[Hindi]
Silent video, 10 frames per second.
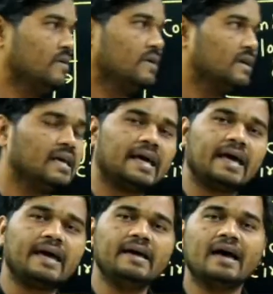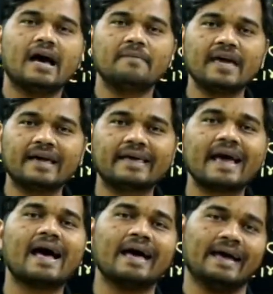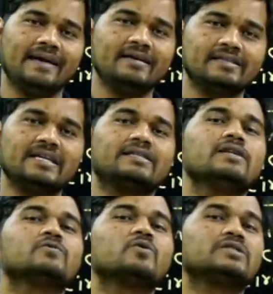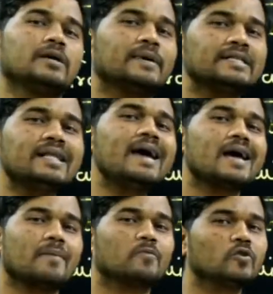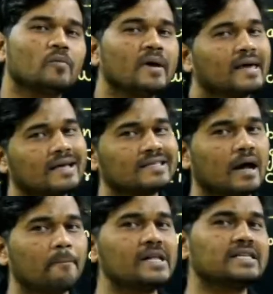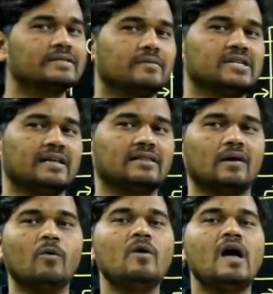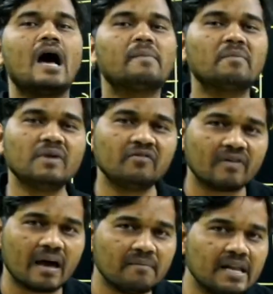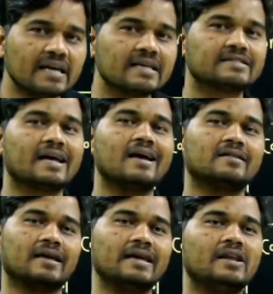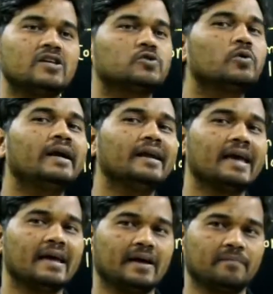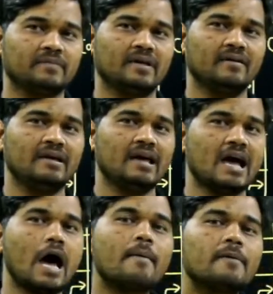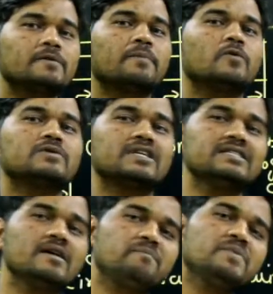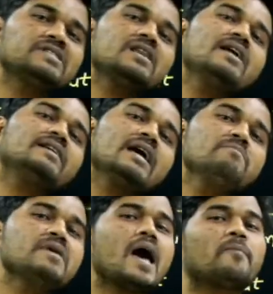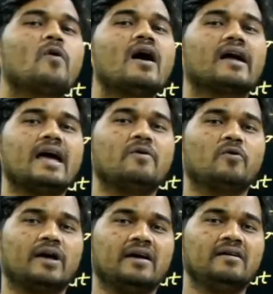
ठीक है अब ये क्या है जैसे इसको समझना है आपको तो मैं एक एग्जाम्पल से समझाता हूं आप अपनी फैमिली के साथ कहीं रेस्टोरेंट गए हैं अब आप सपोज कीजिए पिछले टाइम भी आप वहां गए होंगे